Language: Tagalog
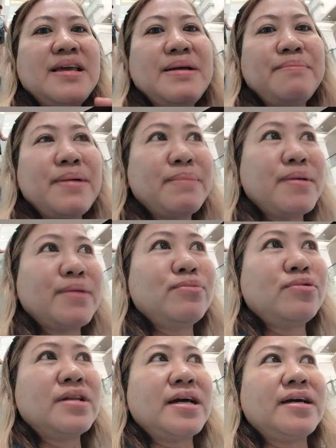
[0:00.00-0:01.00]
Bye-bye
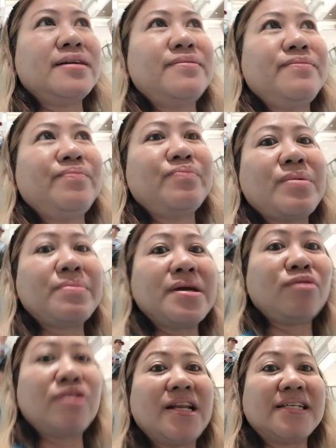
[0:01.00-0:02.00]
muna. Mamaya ko
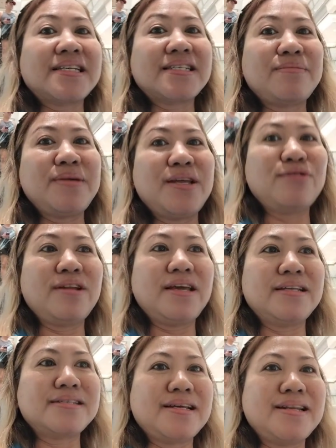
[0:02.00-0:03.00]
na lang sasabihin ulit
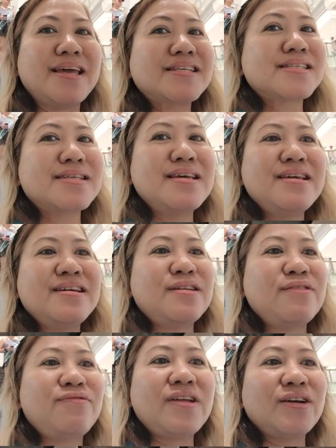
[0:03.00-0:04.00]
sa next na
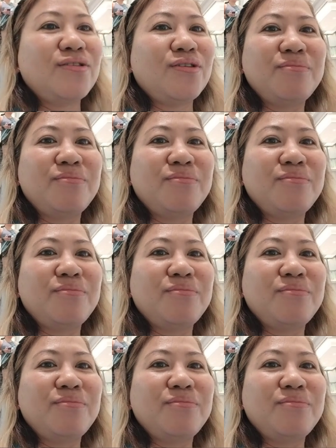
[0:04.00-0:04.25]
vlog ko.